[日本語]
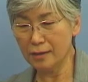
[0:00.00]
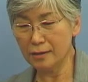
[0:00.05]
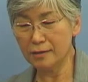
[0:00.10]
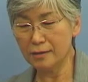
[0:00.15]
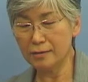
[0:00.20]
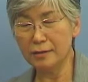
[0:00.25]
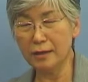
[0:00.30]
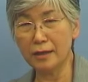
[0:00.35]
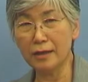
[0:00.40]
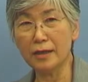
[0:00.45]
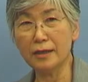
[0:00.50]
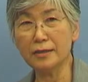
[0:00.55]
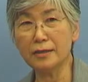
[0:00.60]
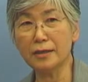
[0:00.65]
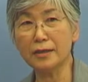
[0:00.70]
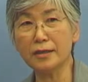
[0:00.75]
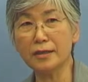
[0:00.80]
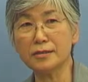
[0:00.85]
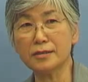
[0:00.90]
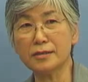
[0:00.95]
それから
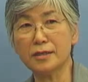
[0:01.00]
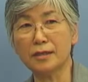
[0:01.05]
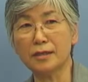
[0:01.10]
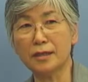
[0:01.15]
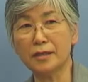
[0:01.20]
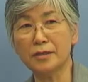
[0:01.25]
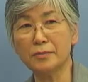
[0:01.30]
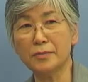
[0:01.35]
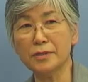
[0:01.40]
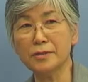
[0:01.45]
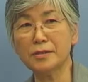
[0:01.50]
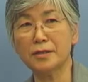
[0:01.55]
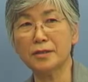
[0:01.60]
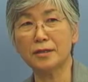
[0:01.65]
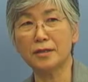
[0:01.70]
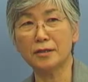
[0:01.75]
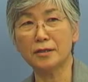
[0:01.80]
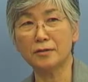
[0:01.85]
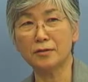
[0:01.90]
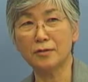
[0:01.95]
長い年月
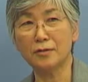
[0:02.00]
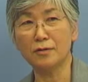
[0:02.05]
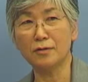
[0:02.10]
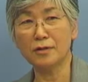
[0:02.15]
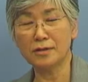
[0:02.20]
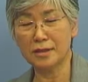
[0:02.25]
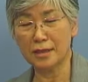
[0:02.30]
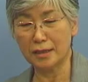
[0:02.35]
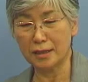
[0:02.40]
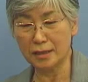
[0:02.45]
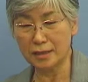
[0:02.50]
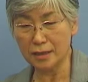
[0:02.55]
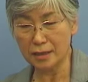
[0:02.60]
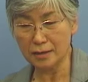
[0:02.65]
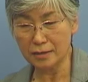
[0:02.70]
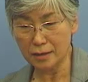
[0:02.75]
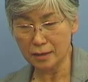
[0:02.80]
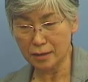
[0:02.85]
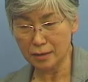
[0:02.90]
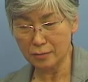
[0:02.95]
かかりましたけれ
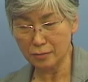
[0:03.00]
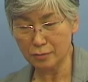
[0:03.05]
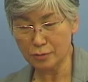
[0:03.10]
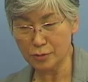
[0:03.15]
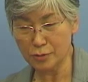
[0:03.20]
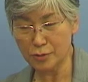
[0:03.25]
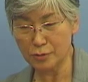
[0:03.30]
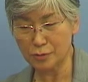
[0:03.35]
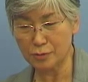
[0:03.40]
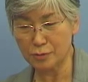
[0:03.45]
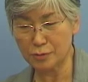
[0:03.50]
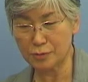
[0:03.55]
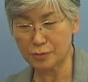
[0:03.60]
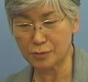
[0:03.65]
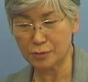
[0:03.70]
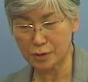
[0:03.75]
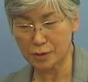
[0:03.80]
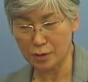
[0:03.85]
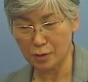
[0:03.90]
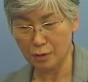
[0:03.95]
ど真田邸
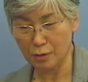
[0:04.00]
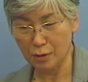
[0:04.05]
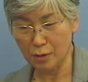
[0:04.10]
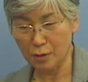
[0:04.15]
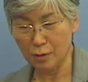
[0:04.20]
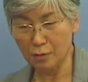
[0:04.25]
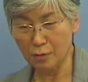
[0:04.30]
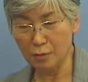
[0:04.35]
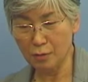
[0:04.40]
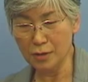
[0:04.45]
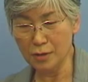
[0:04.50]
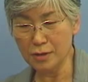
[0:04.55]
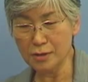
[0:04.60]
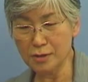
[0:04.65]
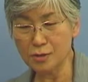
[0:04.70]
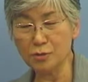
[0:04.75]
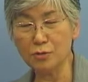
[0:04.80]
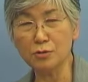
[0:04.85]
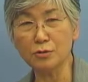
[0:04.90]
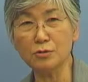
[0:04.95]
の修復事
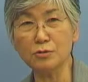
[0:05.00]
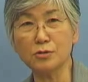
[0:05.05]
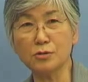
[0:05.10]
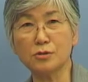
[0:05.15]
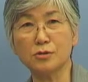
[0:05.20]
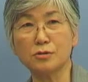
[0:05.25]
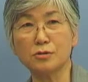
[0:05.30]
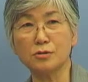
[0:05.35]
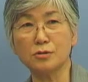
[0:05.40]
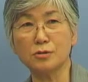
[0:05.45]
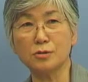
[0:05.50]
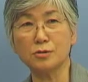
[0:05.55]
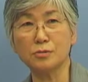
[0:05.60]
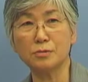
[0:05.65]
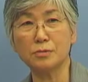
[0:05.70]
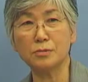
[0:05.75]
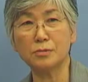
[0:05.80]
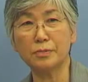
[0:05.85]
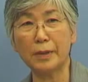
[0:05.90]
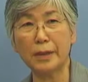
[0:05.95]
業これがちょう
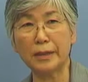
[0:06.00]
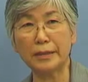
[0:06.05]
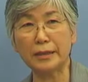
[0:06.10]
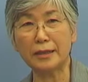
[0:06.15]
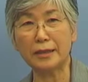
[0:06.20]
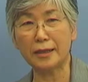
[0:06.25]
ど終